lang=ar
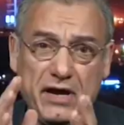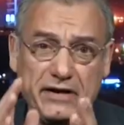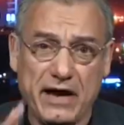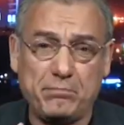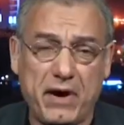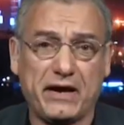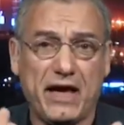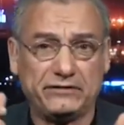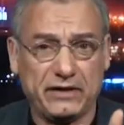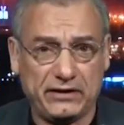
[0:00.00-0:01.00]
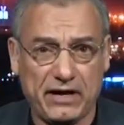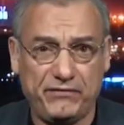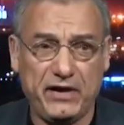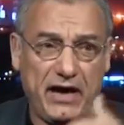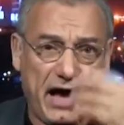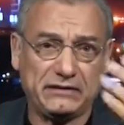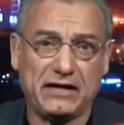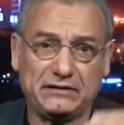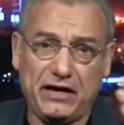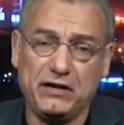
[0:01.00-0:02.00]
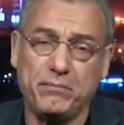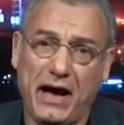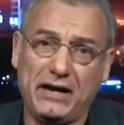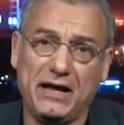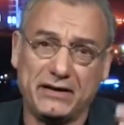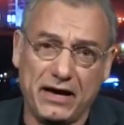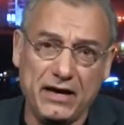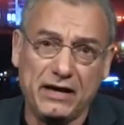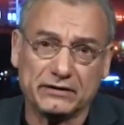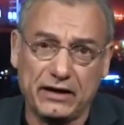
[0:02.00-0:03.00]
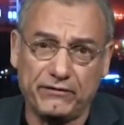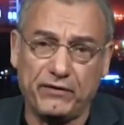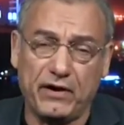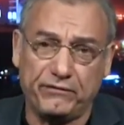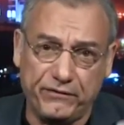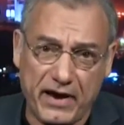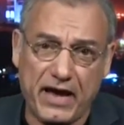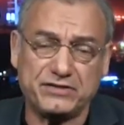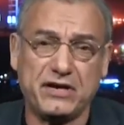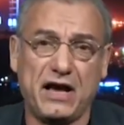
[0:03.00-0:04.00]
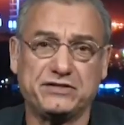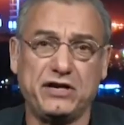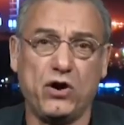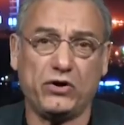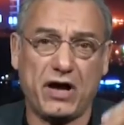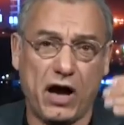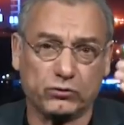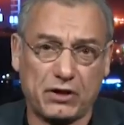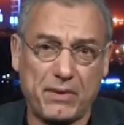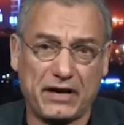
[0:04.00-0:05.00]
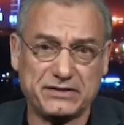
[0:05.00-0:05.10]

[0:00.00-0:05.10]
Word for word: ينبغي أن تنكفئ حتى تحل محلك فئه سياسيه اخرى او طبقه